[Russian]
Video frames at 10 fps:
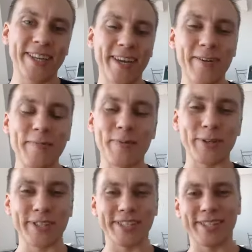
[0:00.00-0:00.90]
я вам
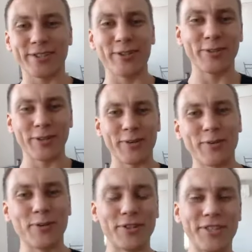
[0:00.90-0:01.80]
просто скажу вот
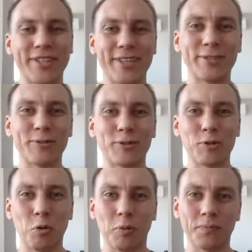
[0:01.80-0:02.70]
такую очень интересную
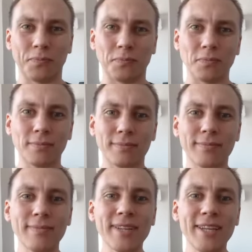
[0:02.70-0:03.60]
штуку.
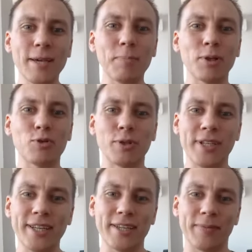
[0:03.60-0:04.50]
Я плачу
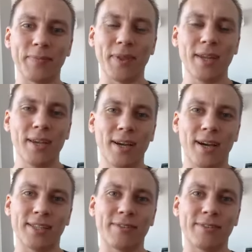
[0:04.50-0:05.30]
деньги от